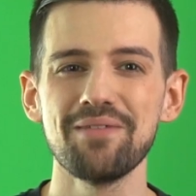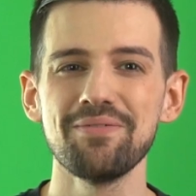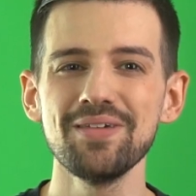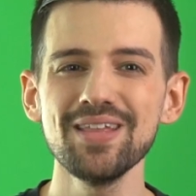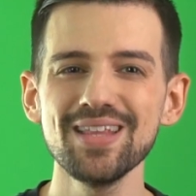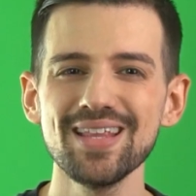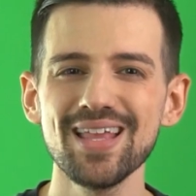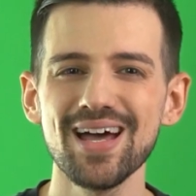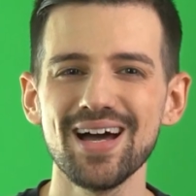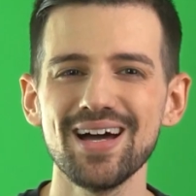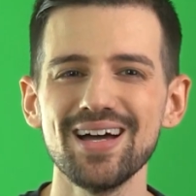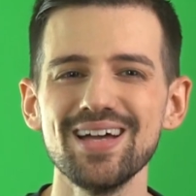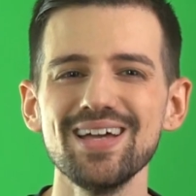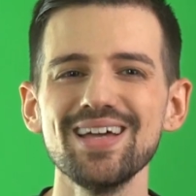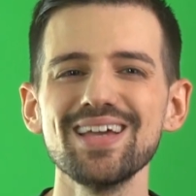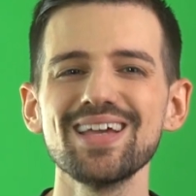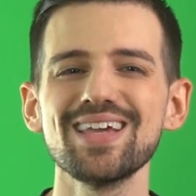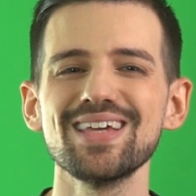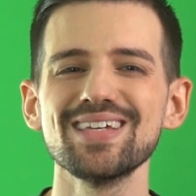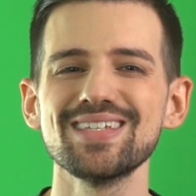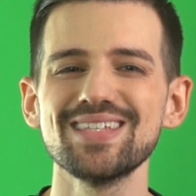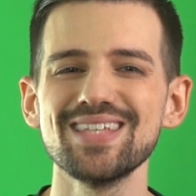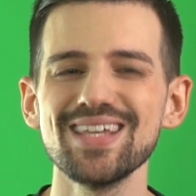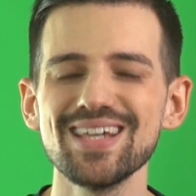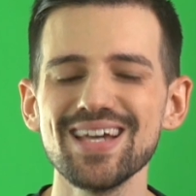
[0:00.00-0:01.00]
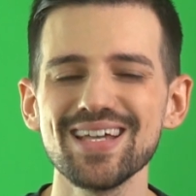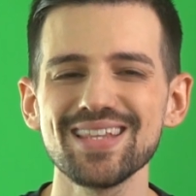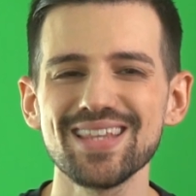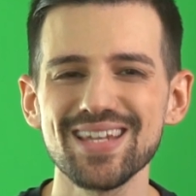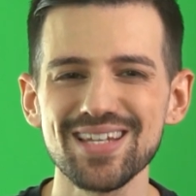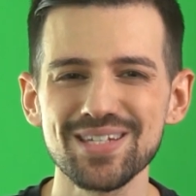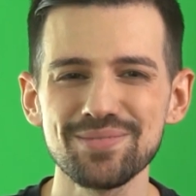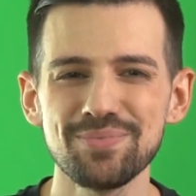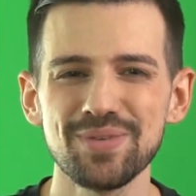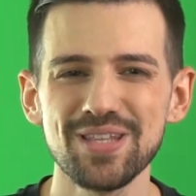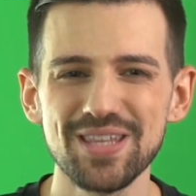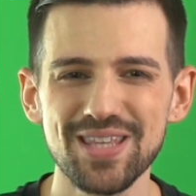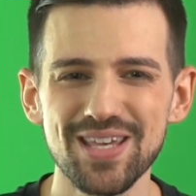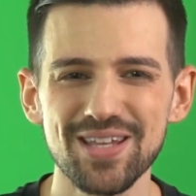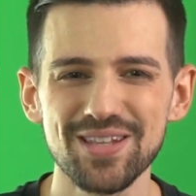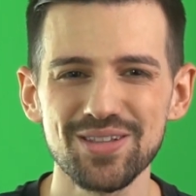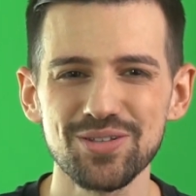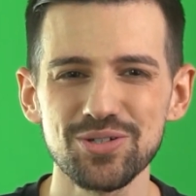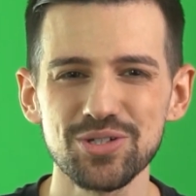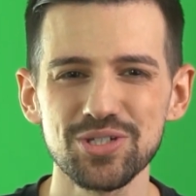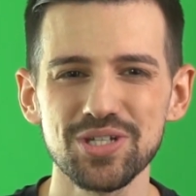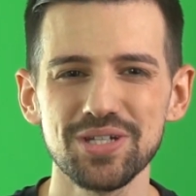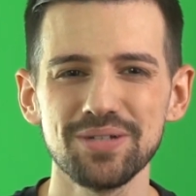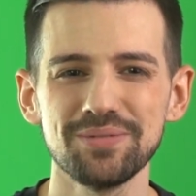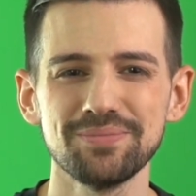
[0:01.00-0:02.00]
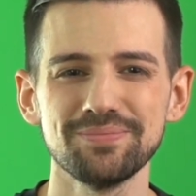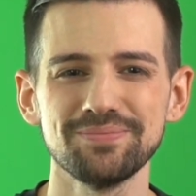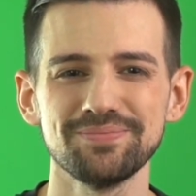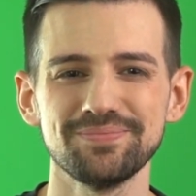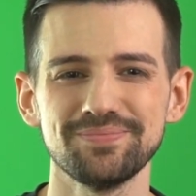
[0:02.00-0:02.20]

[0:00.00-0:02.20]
Evita que siga transmitiéndose.